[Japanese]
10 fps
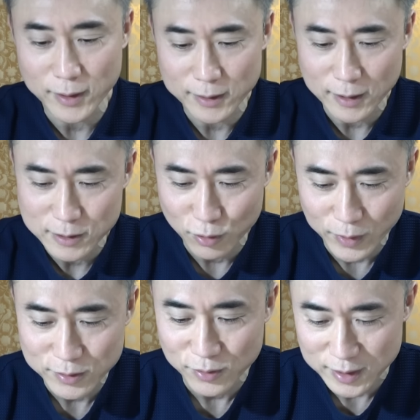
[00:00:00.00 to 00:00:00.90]
は必ず止
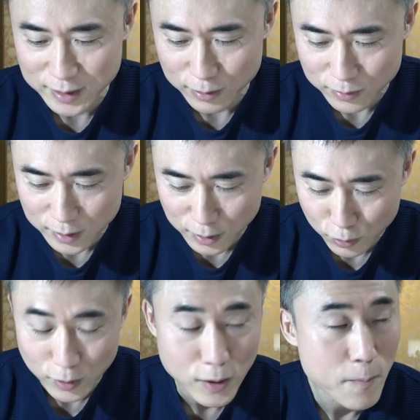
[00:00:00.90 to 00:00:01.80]
まるようにしてるんですけ
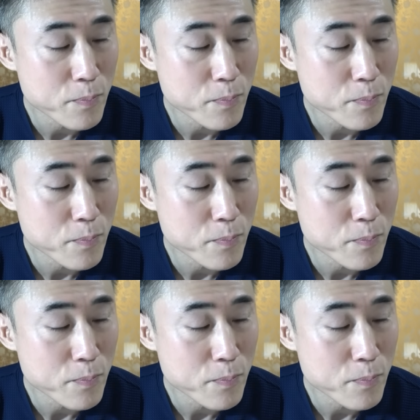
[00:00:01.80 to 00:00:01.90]
どね。